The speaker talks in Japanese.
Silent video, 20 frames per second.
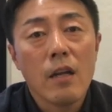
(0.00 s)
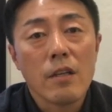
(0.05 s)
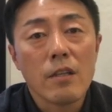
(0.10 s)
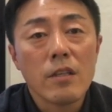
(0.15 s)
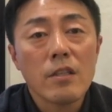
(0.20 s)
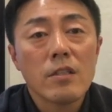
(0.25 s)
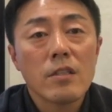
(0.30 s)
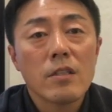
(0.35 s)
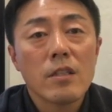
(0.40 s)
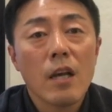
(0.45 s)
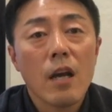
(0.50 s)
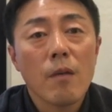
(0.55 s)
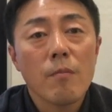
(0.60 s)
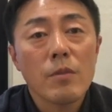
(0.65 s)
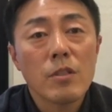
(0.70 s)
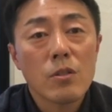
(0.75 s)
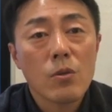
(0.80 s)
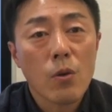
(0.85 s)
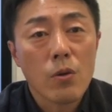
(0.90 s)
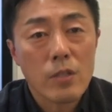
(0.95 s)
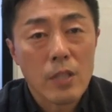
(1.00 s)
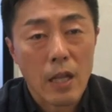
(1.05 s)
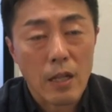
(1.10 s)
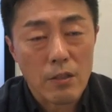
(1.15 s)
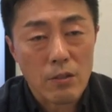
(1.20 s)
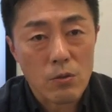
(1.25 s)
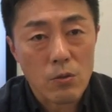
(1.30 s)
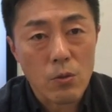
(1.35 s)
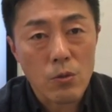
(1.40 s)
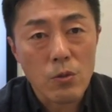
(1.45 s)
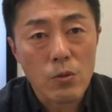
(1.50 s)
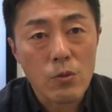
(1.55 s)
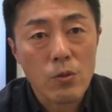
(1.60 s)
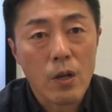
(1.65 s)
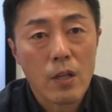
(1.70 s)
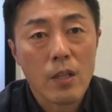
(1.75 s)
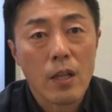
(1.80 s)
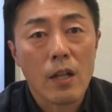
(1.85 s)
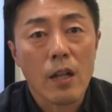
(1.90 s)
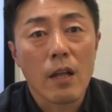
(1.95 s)
リッチャー・ミツコさんという
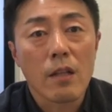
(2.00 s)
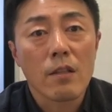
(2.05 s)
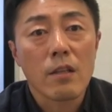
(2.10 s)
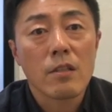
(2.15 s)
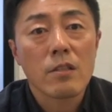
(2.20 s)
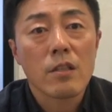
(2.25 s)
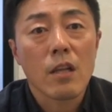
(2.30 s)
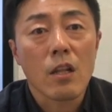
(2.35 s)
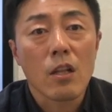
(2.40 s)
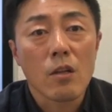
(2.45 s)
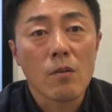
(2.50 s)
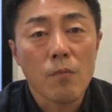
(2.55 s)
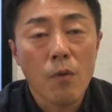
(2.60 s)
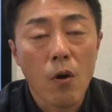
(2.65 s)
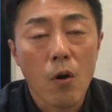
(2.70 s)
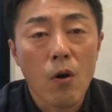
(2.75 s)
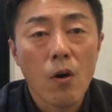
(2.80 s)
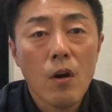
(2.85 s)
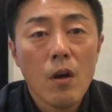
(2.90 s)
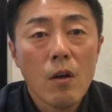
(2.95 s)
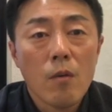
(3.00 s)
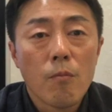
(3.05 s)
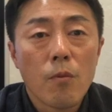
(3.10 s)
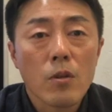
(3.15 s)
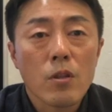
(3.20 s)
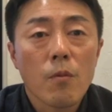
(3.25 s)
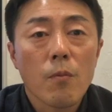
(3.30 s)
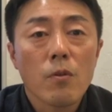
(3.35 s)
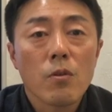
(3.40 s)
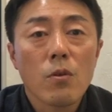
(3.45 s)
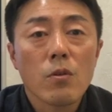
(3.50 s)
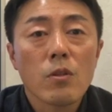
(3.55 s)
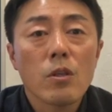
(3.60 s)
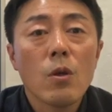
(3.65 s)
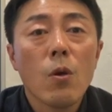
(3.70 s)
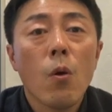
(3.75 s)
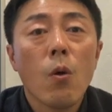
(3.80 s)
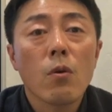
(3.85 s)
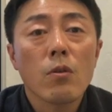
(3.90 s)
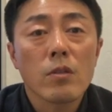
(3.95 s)
方なんですけれども、もともと
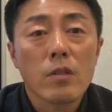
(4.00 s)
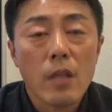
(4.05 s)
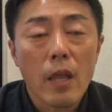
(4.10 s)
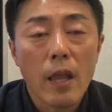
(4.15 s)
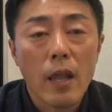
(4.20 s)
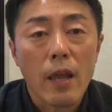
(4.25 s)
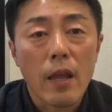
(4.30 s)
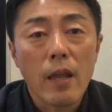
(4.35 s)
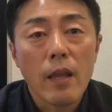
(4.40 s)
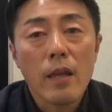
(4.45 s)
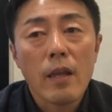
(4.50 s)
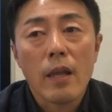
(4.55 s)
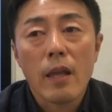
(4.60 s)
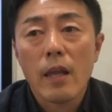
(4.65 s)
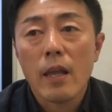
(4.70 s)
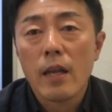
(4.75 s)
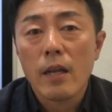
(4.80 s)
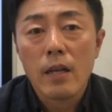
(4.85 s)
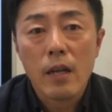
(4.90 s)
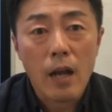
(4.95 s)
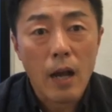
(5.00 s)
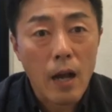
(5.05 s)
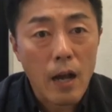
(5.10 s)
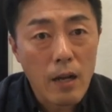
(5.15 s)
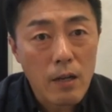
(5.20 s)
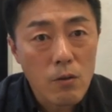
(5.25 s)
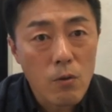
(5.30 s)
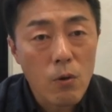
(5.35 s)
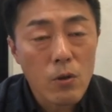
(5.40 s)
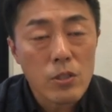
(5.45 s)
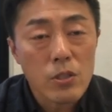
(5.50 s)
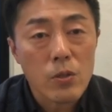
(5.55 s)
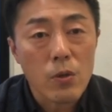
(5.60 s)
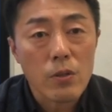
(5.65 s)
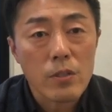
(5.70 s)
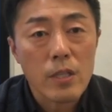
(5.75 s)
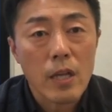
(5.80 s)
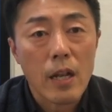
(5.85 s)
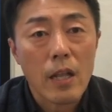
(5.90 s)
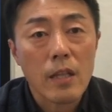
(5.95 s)
日本で、えー、看護師
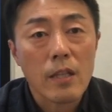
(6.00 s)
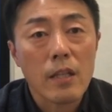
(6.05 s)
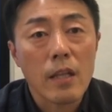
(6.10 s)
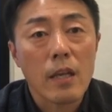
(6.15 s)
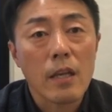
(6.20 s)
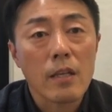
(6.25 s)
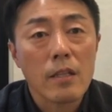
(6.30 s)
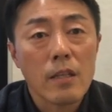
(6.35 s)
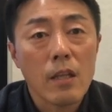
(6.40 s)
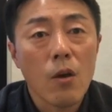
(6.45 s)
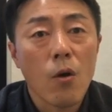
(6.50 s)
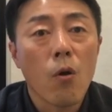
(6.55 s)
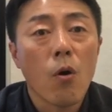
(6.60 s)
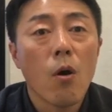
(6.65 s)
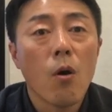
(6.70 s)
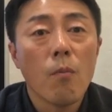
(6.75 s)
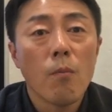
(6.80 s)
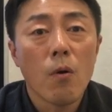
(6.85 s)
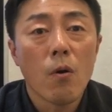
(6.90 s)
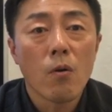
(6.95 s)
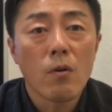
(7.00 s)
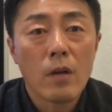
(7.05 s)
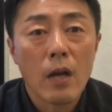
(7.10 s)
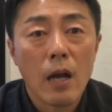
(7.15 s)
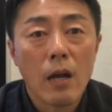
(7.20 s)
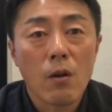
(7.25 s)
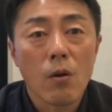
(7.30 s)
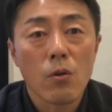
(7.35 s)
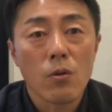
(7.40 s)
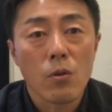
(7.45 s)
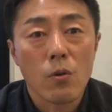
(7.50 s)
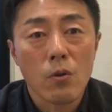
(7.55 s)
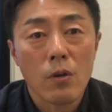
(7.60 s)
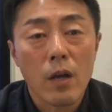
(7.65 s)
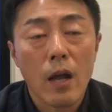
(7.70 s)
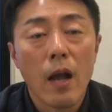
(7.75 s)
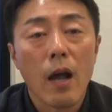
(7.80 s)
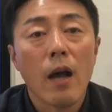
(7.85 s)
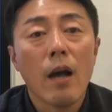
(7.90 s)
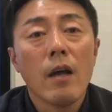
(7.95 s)
をされていて、訪問看護と
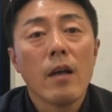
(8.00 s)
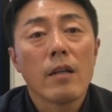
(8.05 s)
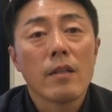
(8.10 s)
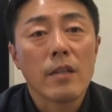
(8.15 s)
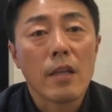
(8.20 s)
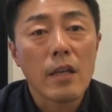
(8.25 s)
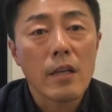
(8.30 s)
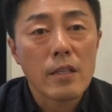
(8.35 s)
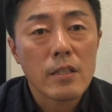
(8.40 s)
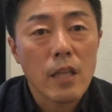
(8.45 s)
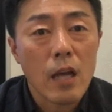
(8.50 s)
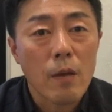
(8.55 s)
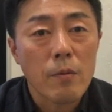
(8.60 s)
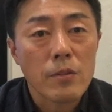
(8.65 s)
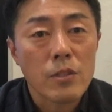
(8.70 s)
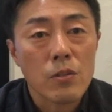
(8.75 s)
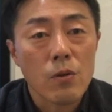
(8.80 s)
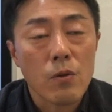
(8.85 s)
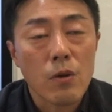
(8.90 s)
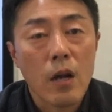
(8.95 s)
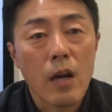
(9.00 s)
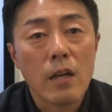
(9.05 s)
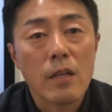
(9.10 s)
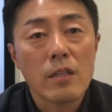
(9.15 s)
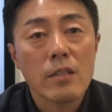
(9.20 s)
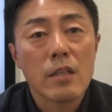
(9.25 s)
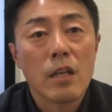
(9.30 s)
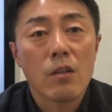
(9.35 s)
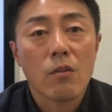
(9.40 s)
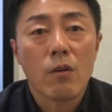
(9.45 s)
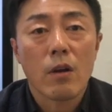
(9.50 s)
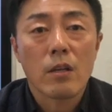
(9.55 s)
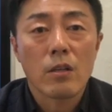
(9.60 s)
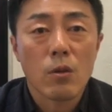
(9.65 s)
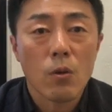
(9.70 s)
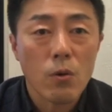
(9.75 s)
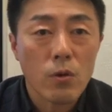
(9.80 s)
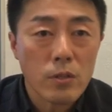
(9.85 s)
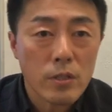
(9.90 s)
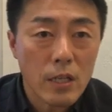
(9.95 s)
か、デイサービスの管理者とか、
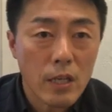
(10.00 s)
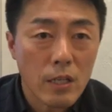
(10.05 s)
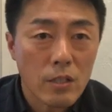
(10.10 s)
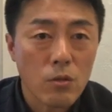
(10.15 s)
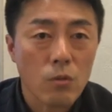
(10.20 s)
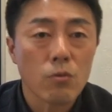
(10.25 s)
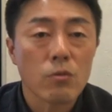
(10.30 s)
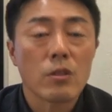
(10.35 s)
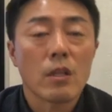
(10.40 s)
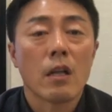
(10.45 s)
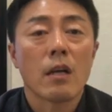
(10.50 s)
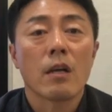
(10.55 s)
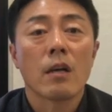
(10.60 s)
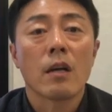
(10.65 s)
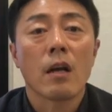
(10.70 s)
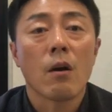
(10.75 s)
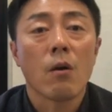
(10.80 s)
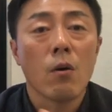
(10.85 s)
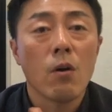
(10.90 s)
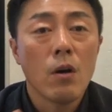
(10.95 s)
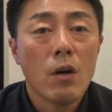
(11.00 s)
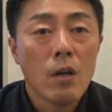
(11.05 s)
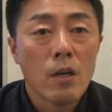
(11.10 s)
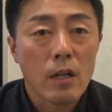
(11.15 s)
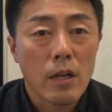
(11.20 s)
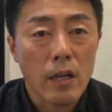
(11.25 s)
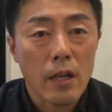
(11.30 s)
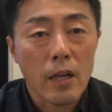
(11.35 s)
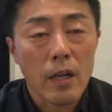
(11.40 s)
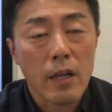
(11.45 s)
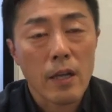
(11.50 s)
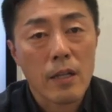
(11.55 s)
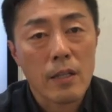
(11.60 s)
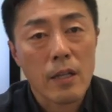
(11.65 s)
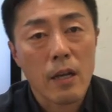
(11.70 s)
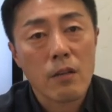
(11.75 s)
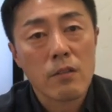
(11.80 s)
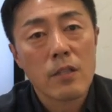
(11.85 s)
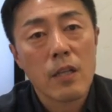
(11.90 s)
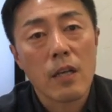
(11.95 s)
行政職なんかを、えー、
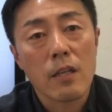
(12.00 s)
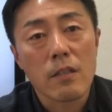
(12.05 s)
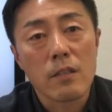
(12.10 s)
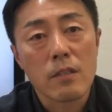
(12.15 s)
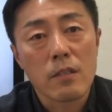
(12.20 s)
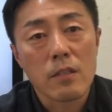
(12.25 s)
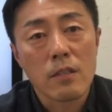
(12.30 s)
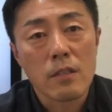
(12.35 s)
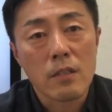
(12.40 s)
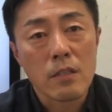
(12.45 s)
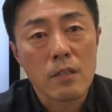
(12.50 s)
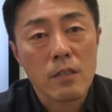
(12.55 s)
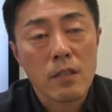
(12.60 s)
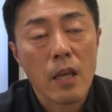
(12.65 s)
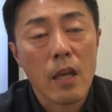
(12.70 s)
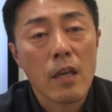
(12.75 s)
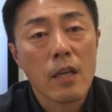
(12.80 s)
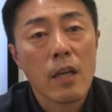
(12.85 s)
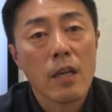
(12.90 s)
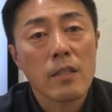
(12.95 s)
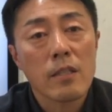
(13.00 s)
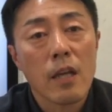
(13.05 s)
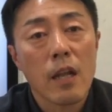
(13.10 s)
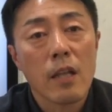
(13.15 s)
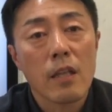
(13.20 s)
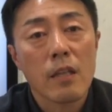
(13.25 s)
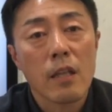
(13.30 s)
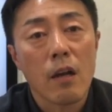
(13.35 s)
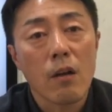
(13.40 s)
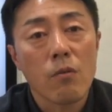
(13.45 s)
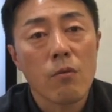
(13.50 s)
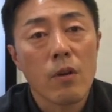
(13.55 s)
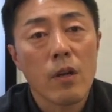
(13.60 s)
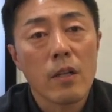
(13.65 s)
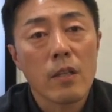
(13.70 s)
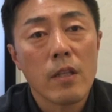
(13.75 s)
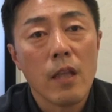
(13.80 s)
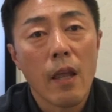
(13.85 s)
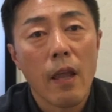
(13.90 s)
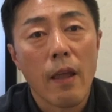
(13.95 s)
たくさん、うん、経験された
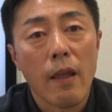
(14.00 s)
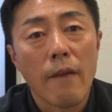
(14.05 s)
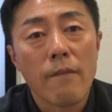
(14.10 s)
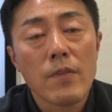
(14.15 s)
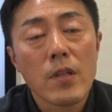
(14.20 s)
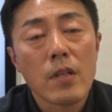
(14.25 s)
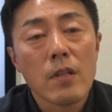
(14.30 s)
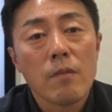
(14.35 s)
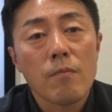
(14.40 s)
上で、